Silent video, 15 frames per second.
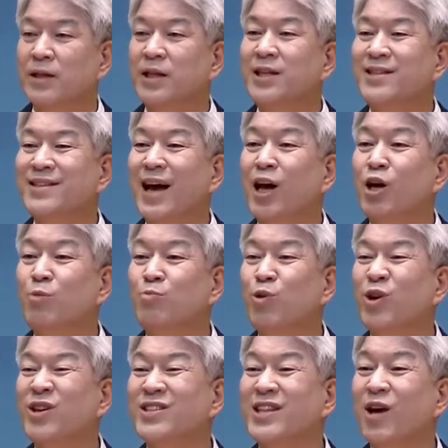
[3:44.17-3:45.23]
이삭을
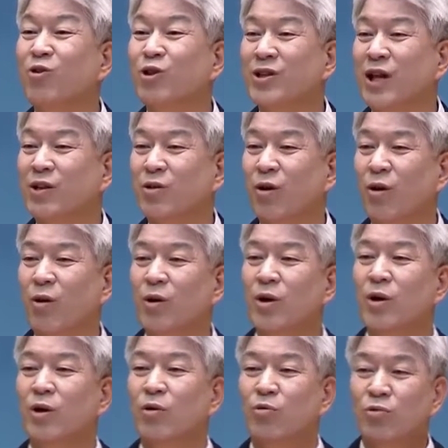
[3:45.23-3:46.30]
불렀을 때도
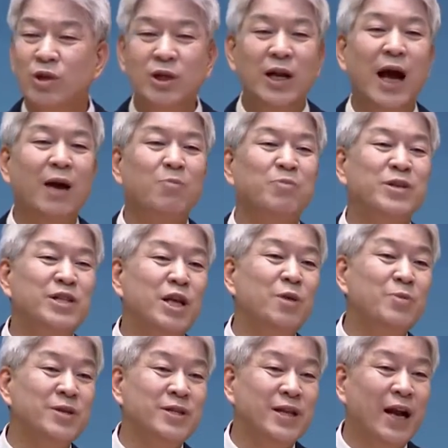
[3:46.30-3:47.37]
워낙
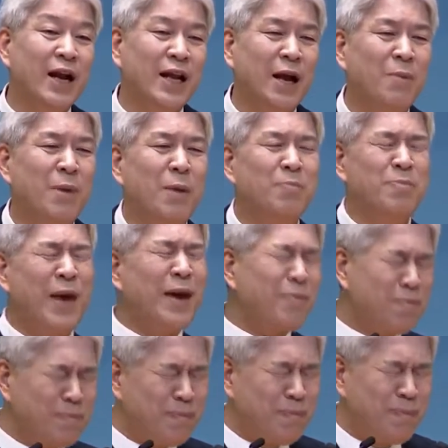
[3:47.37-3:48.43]
비실비실하니까 막
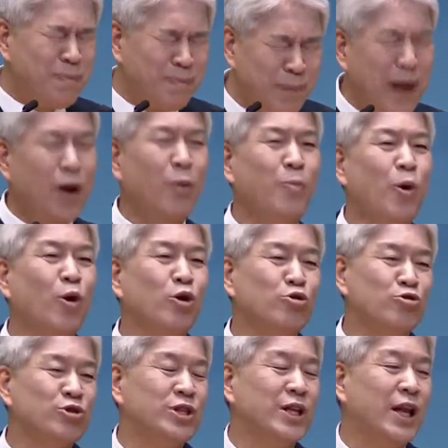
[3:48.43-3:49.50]
백배로 복을
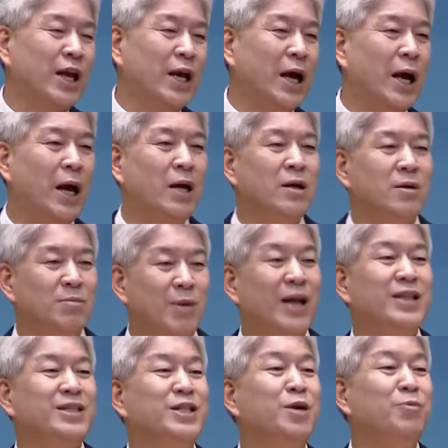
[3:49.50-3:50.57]
주시니까
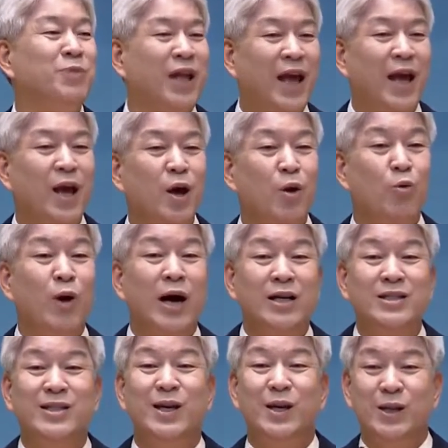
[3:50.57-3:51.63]
마침내
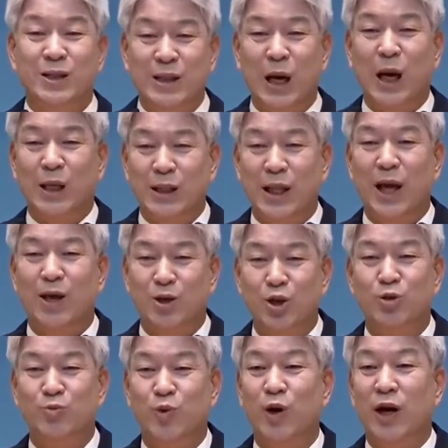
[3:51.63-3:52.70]
왕성창대
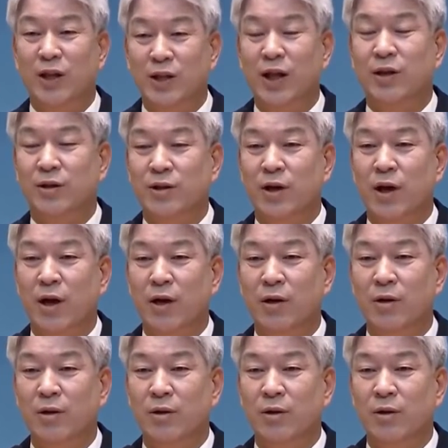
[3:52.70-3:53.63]
거부가 되었더라.